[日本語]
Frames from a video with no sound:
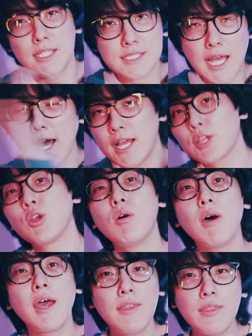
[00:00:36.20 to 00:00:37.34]
さあ、今日
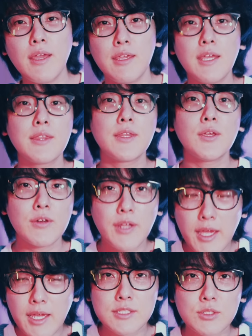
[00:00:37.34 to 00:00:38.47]
は変な家っていう
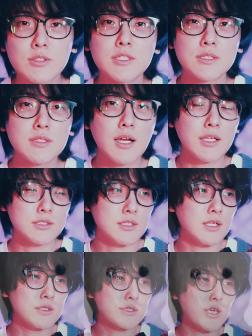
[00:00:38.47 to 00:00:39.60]
ね、小説の話
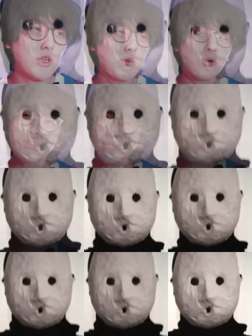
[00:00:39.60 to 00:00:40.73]
なんですけれども、うけつさ
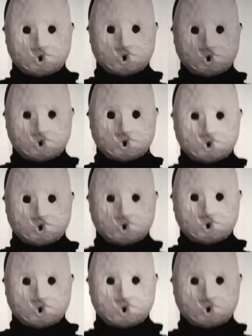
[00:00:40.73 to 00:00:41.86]
んってね、もう皆さん
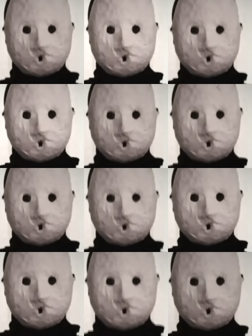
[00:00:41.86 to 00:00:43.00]
知ってる
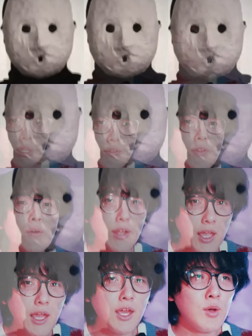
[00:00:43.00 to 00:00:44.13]
方の方が多いですよ
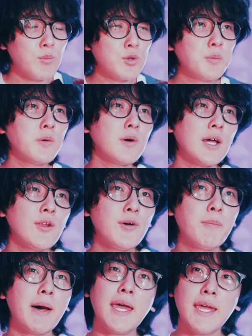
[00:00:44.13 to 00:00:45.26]
ね。僕もあの
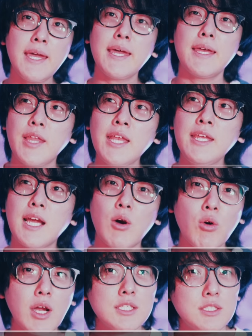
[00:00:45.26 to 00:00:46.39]
前、何か
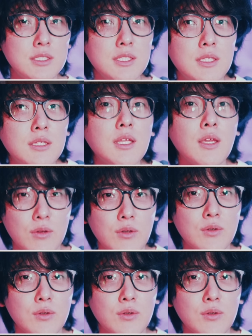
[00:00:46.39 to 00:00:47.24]
おかしいっていう、